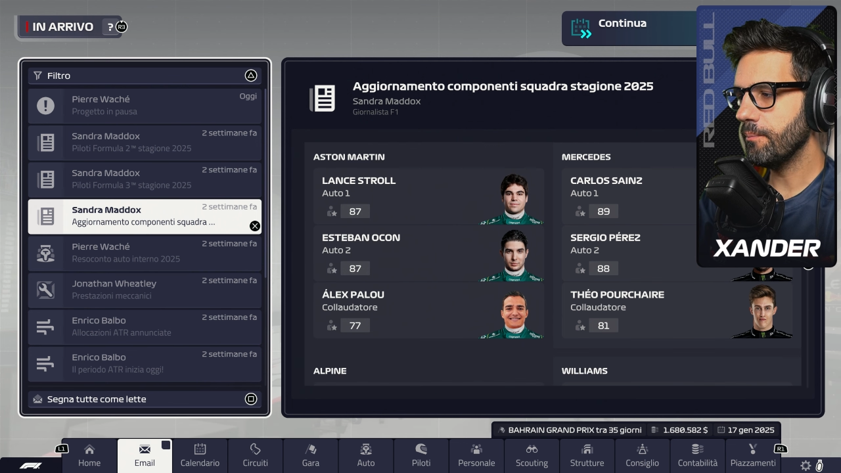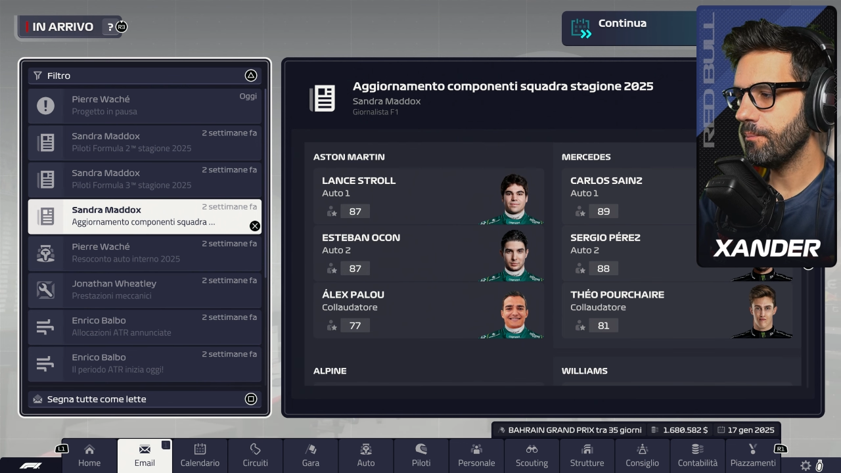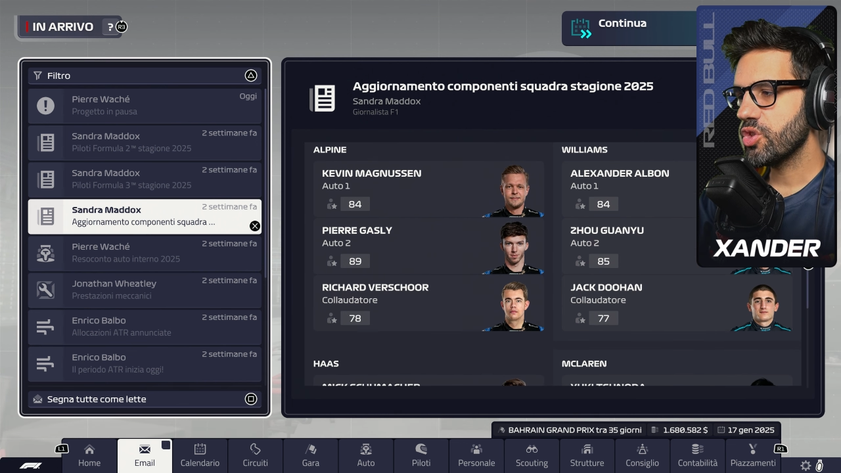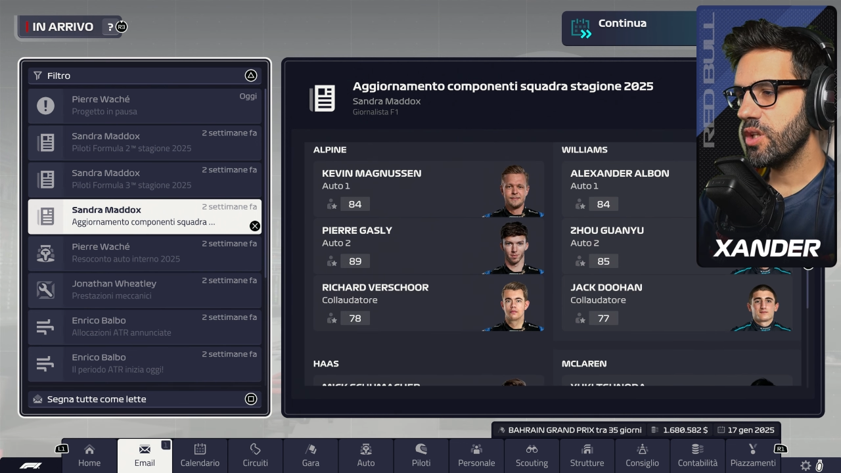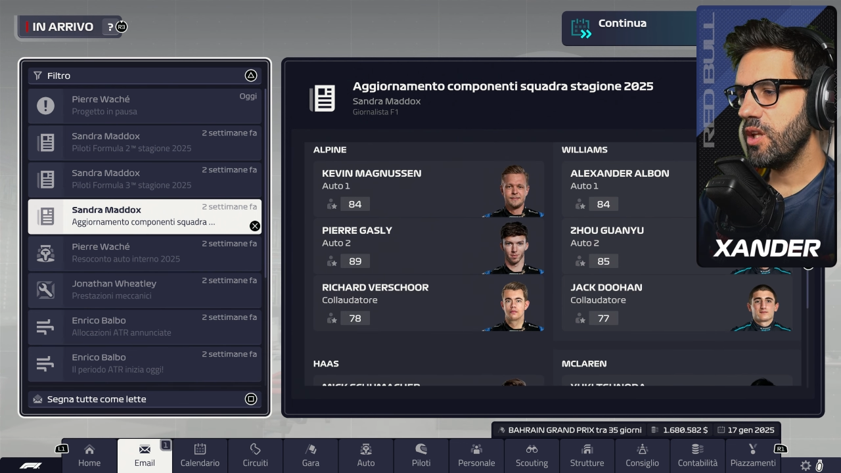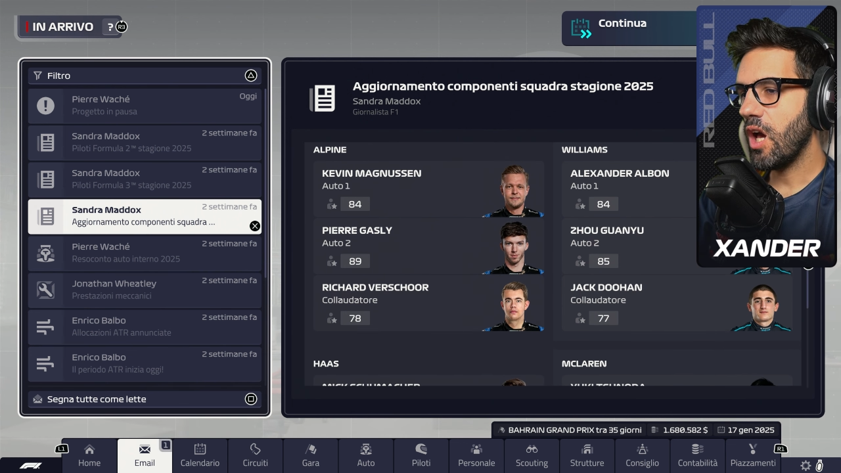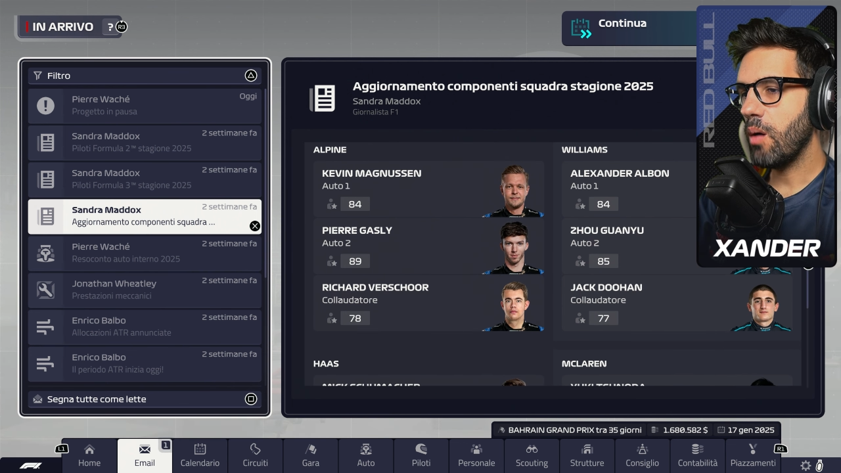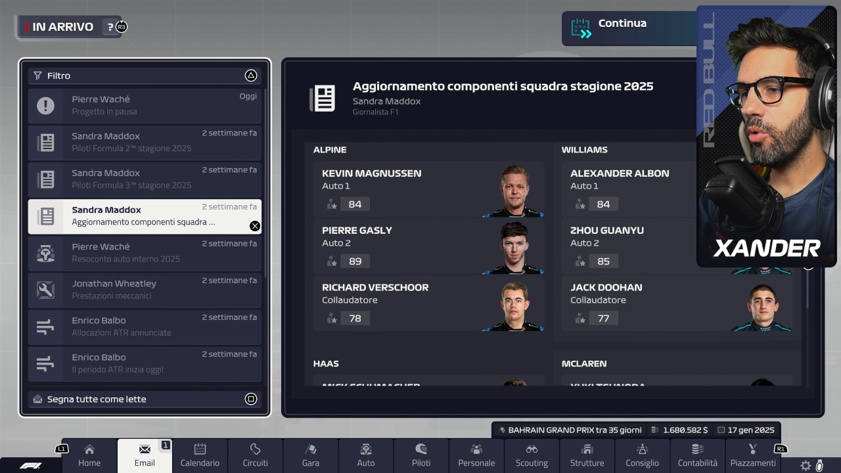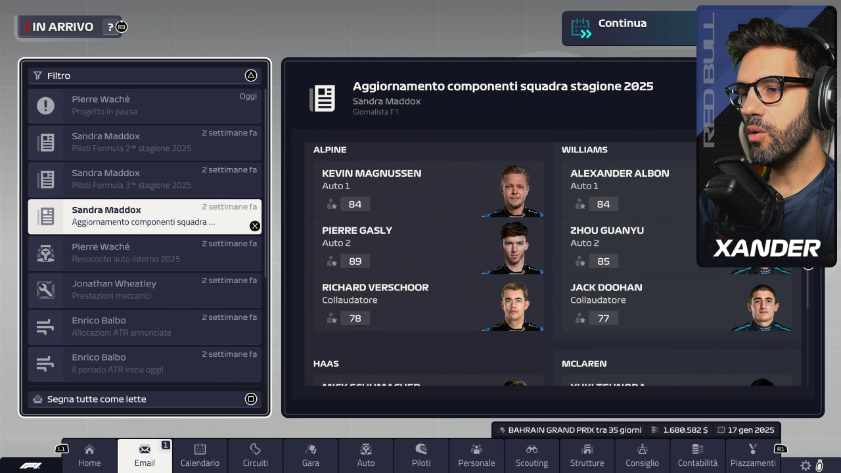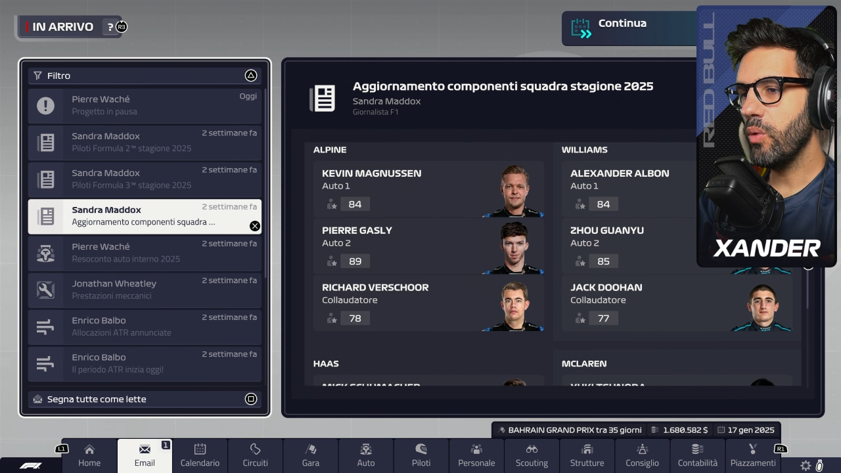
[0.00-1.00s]

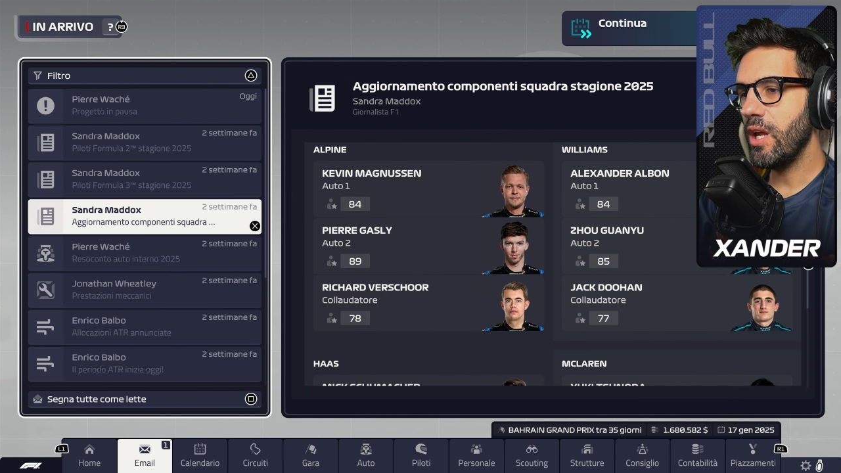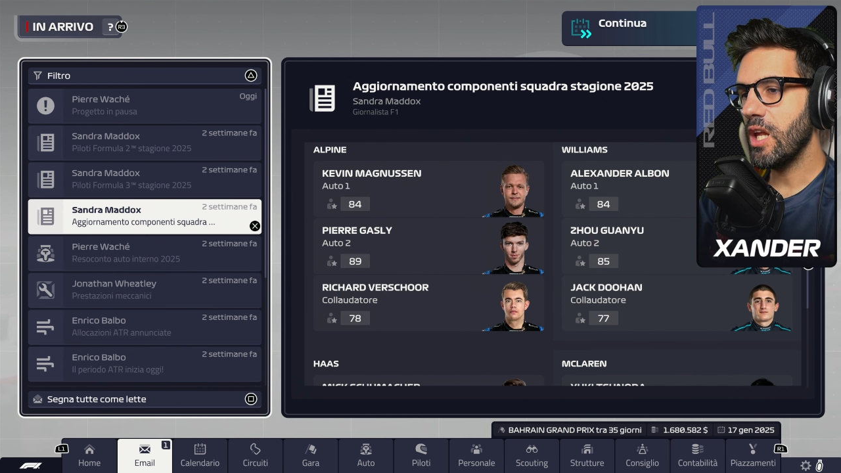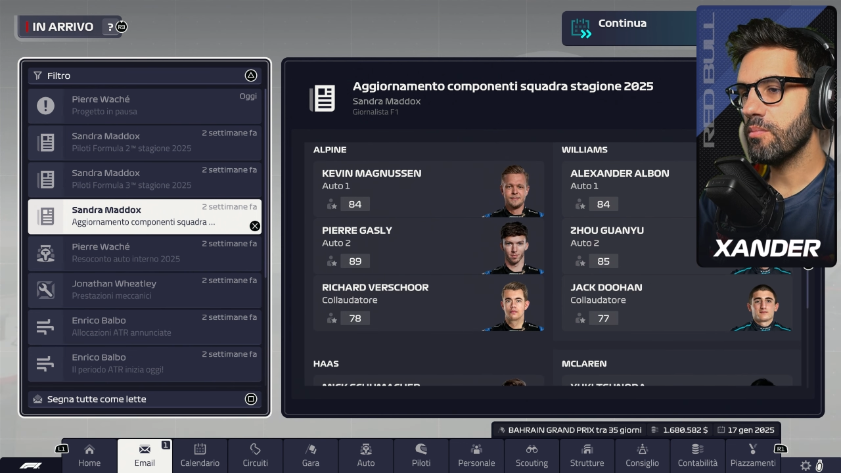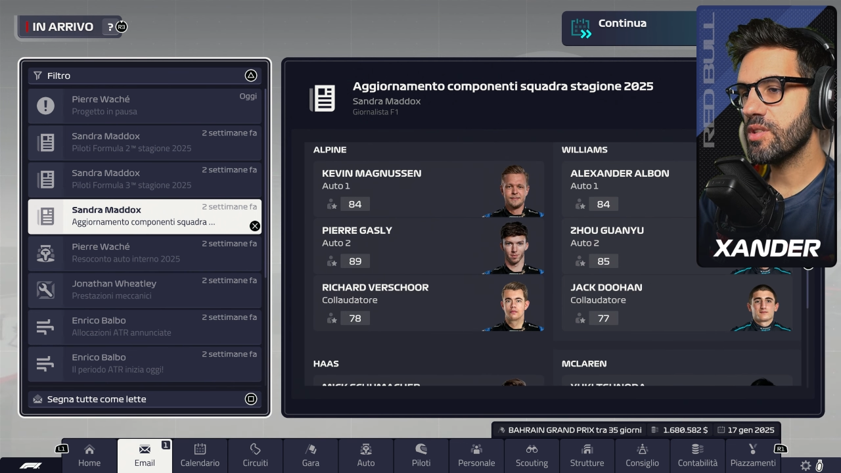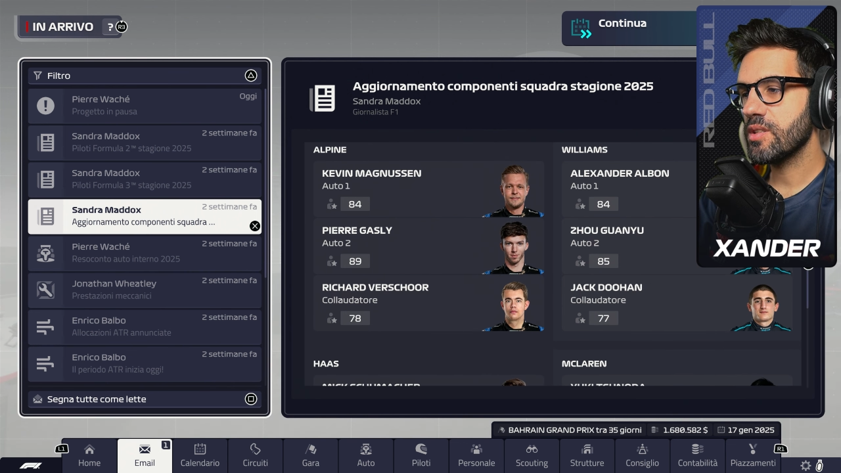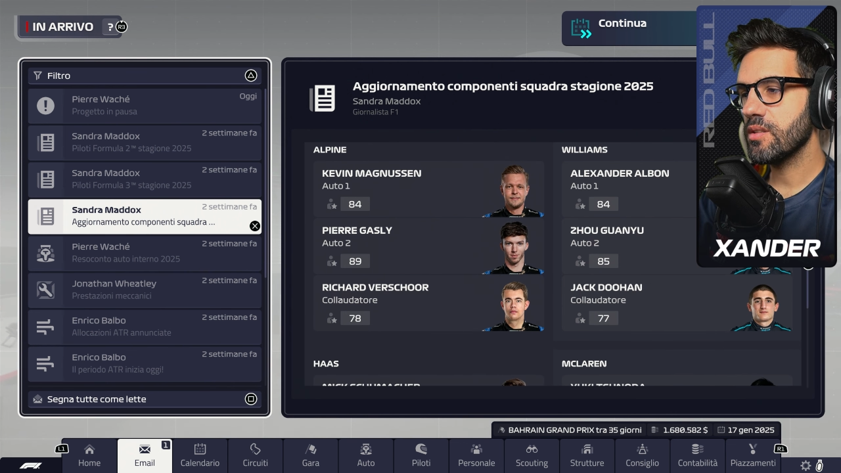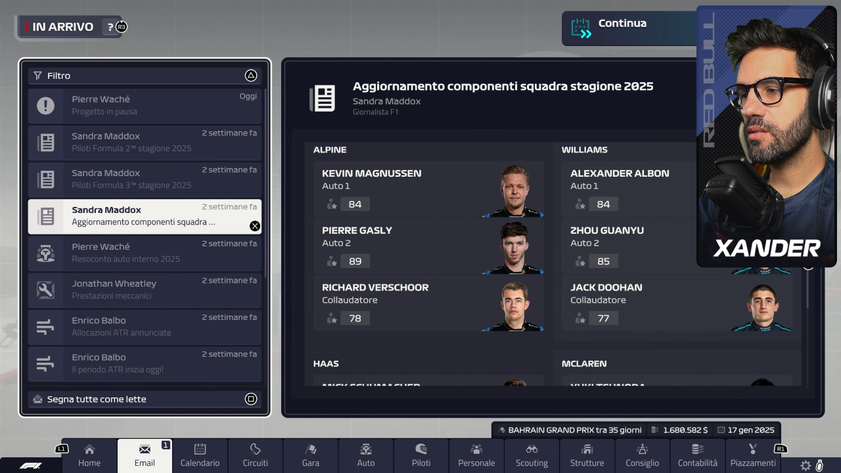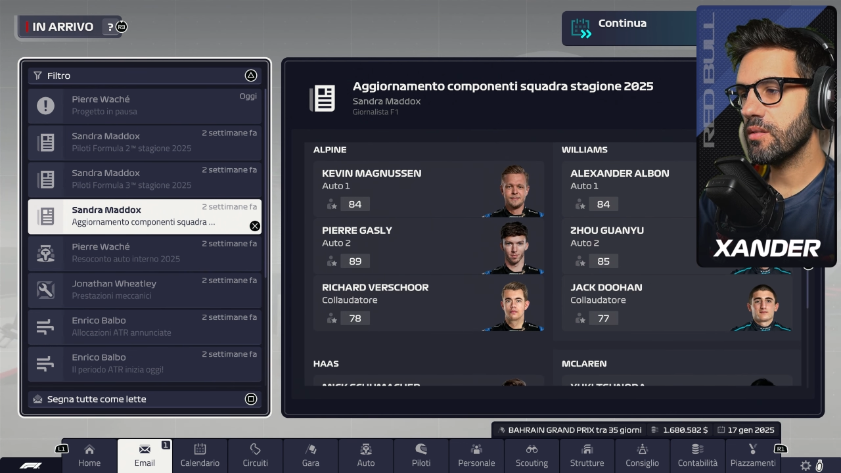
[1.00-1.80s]
Scendiamo in Williams,